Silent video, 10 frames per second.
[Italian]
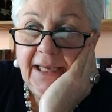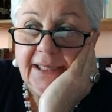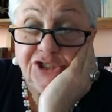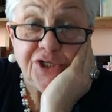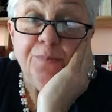
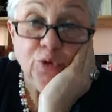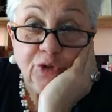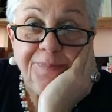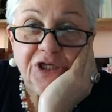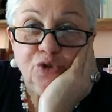che ci è
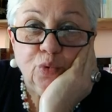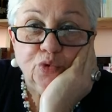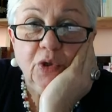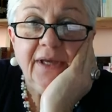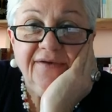molto
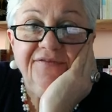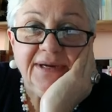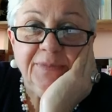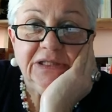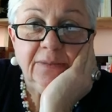piaciuto e che è
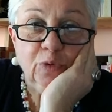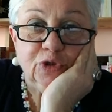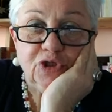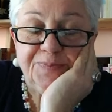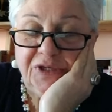veramente
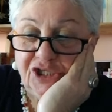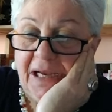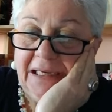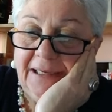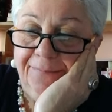molto
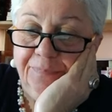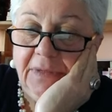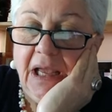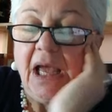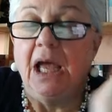speciale.
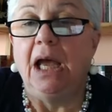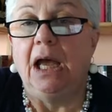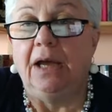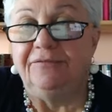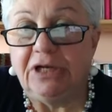
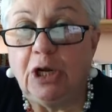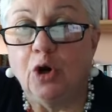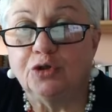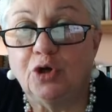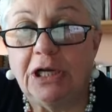Vi
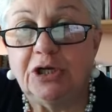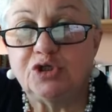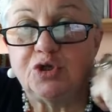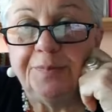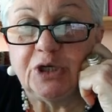ricordo che il
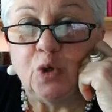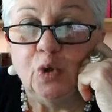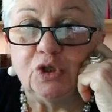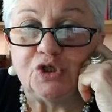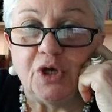nostro
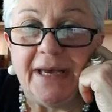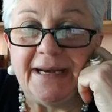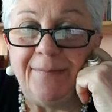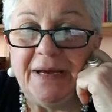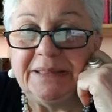percorso
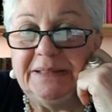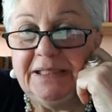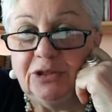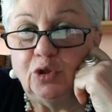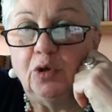era
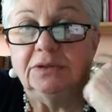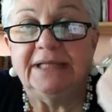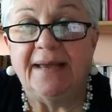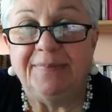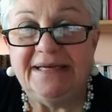partito
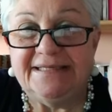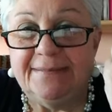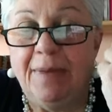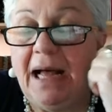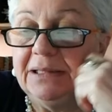dai
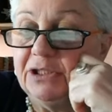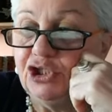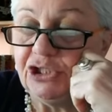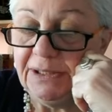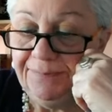Paesi
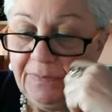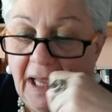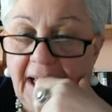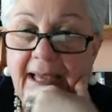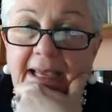Baltici
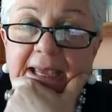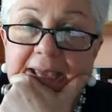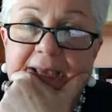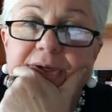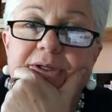
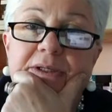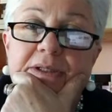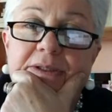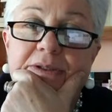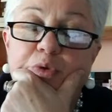e eh,
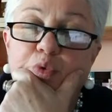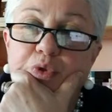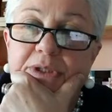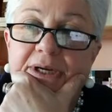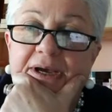
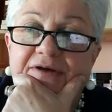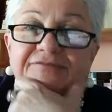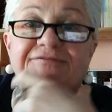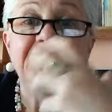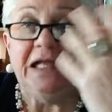un
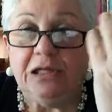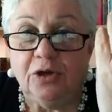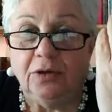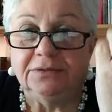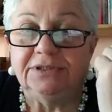
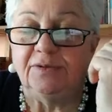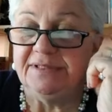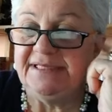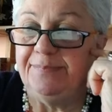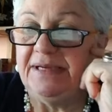figlio di
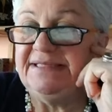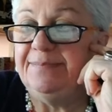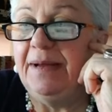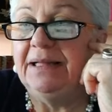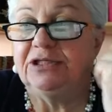questi
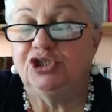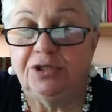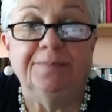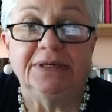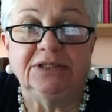paesi
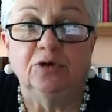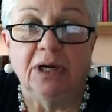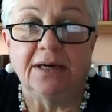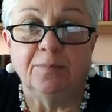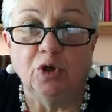baltici, in
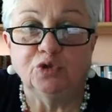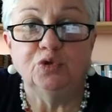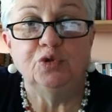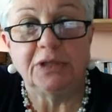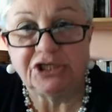particolar modo
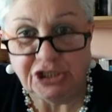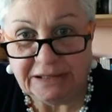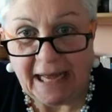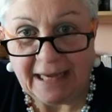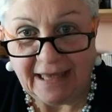di una
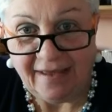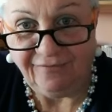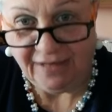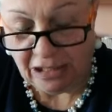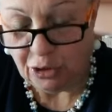città che è
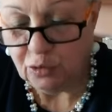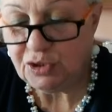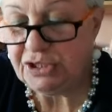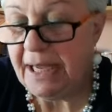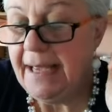Vilnius,